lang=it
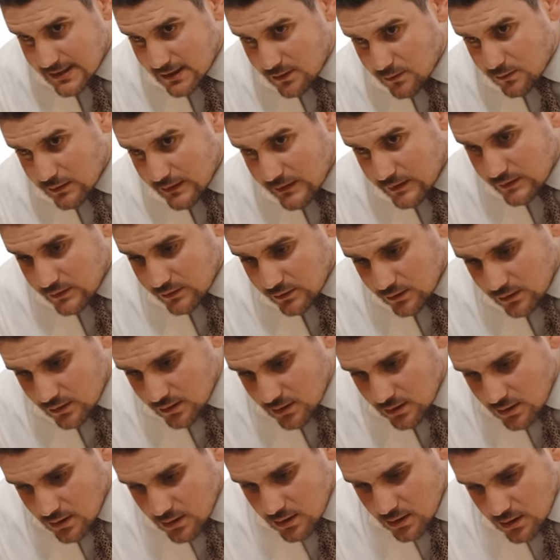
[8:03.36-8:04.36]
tra
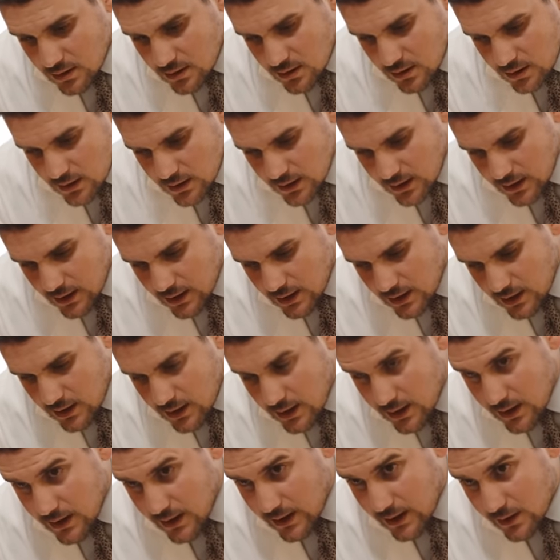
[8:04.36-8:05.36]
questo
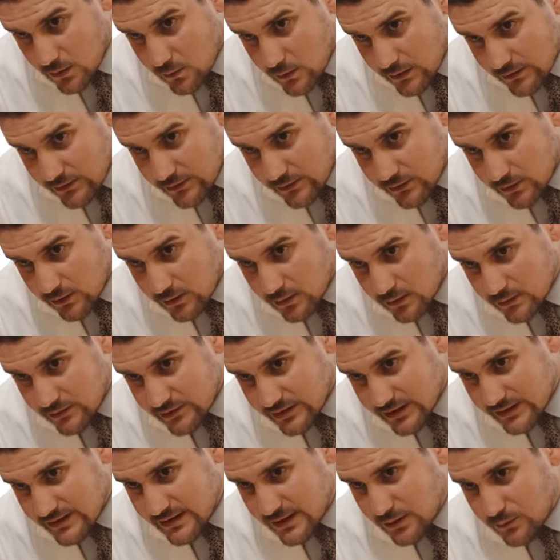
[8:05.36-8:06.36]
e questo
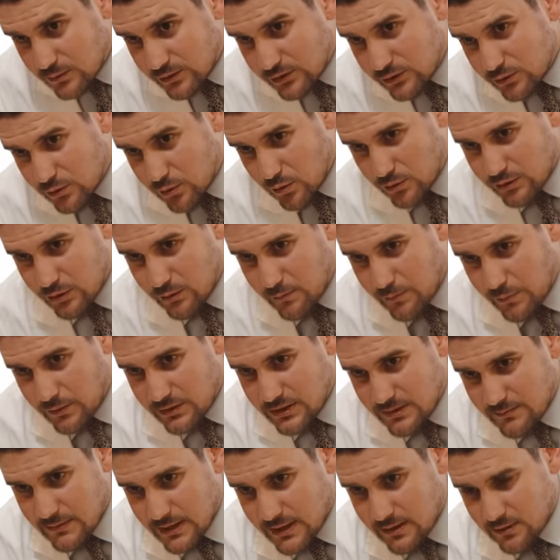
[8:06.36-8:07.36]
senti mm -hmm. che mhm. questo ruota un po'
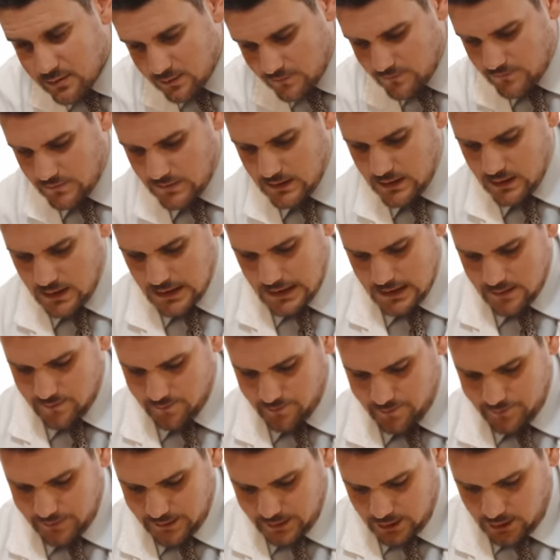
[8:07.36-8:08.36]
di meno sì.
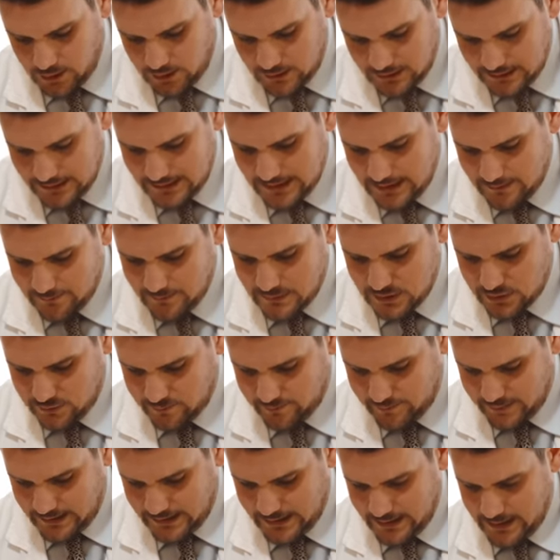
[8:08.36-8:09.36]
però le gambe
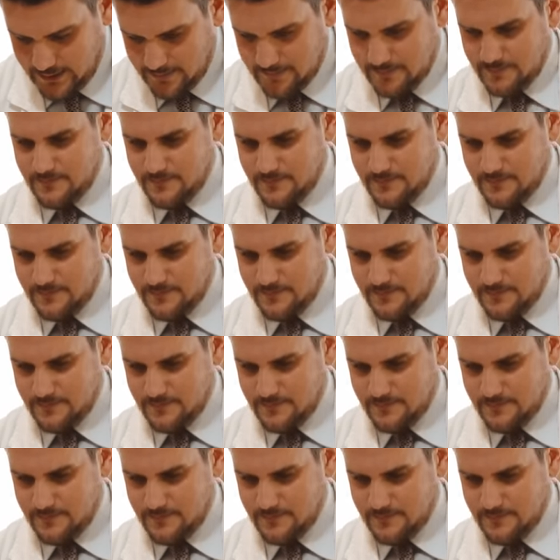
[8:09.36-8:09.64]
sono pari